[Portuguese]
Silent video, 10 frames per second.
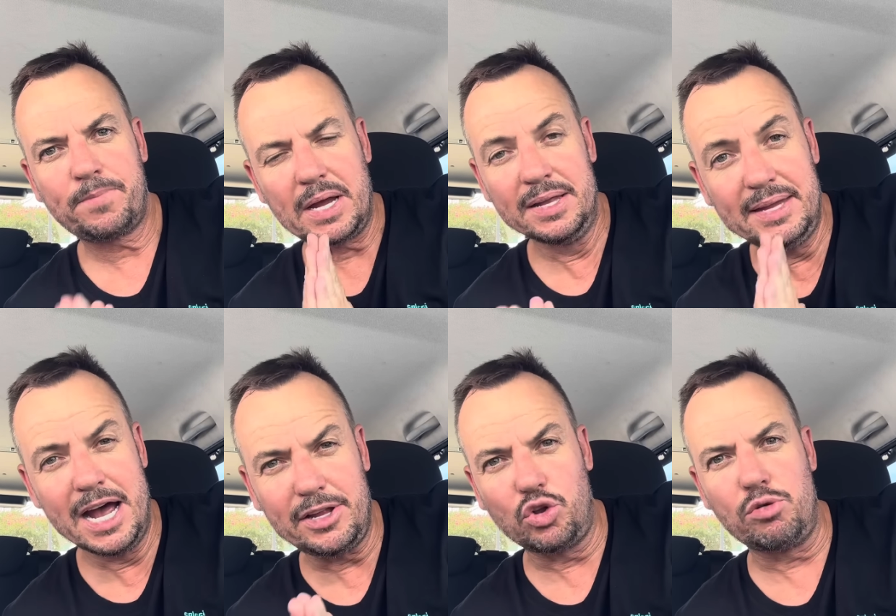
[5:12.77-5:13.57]

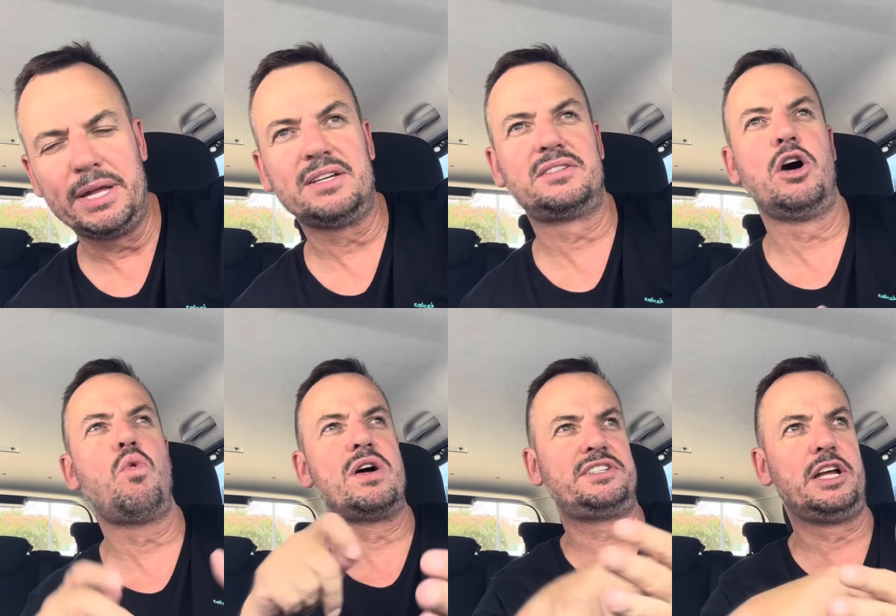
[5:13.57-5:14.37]
andando a documentação
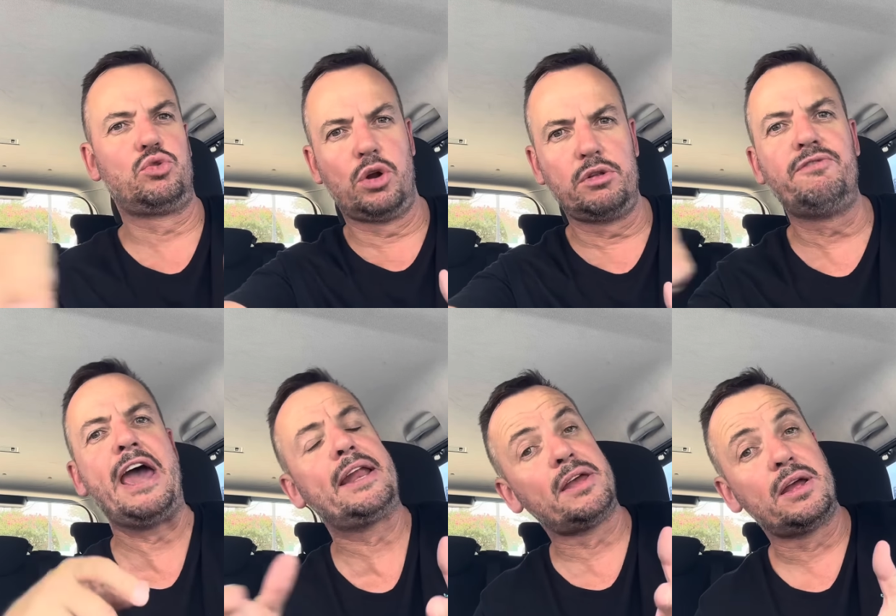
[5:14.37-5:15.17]
com a assinatura do
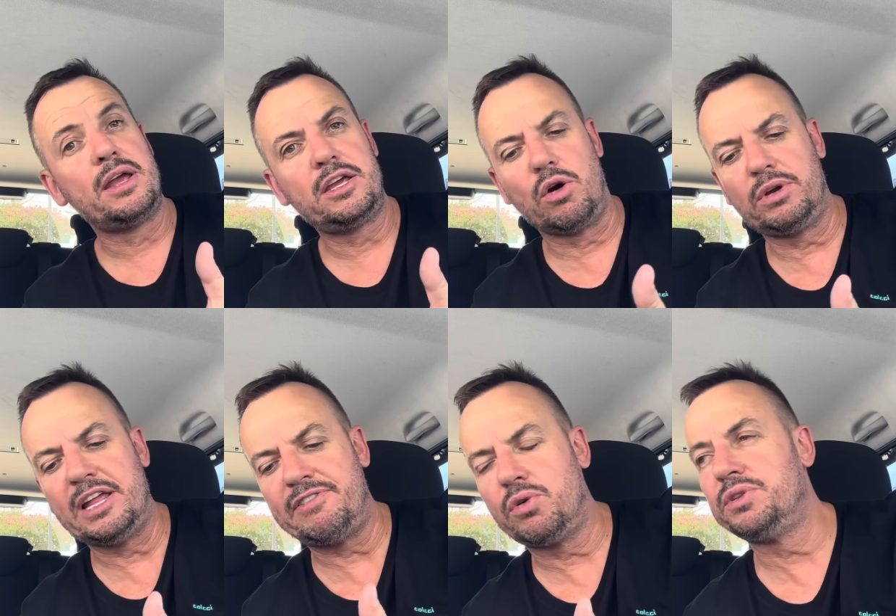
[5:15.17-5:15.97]
Verda, que é o que
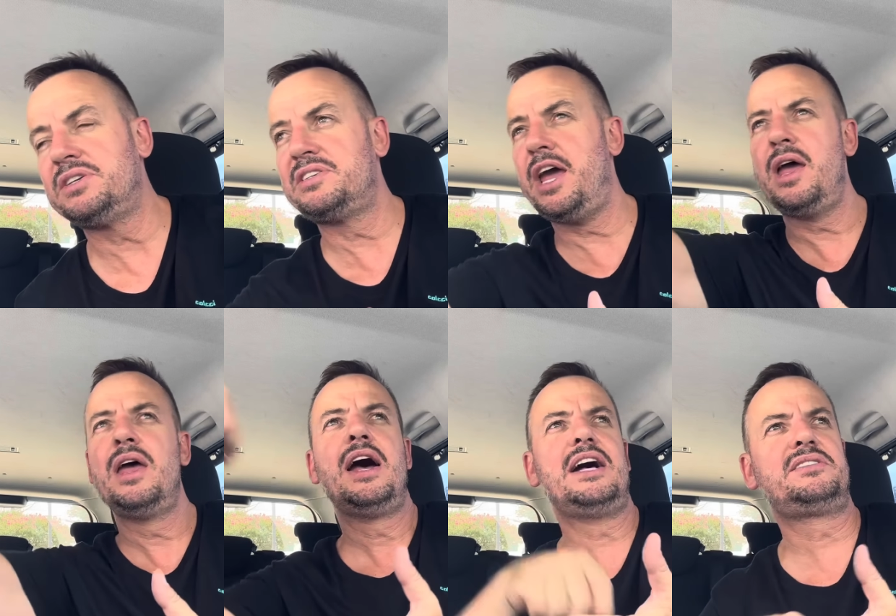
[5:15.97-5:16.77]
deve acontecer,
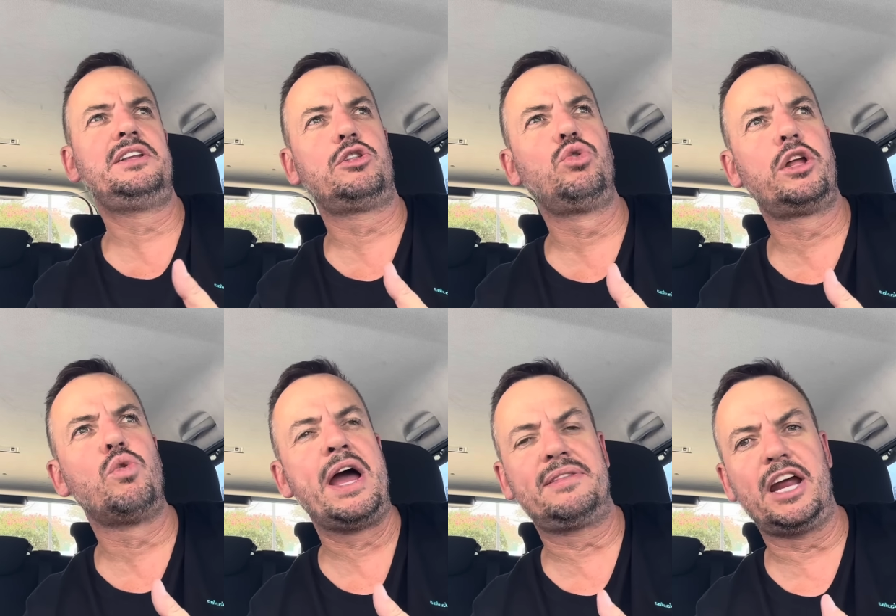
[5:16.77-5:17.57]
a assinatura do
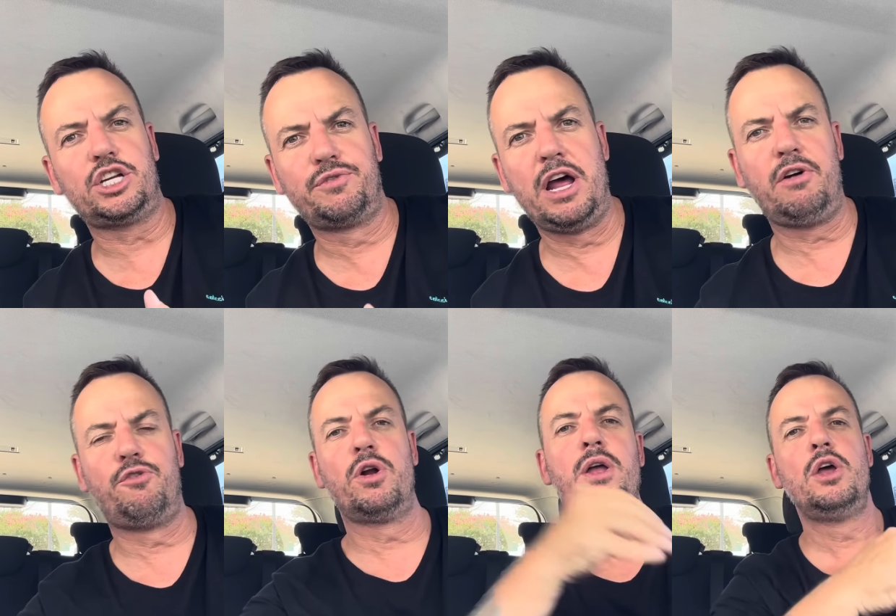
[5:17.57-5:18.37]
Eintracht
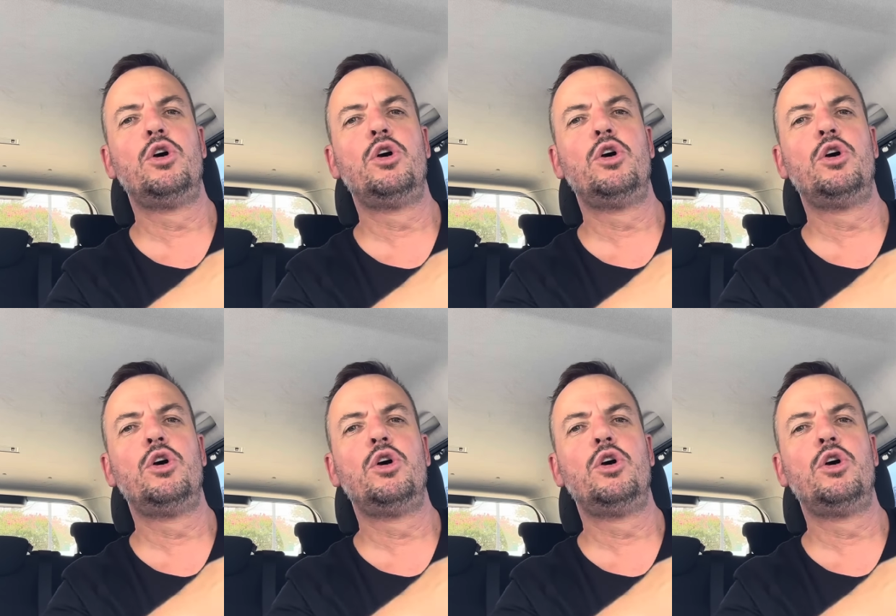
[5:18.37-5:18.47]
Frankfurt,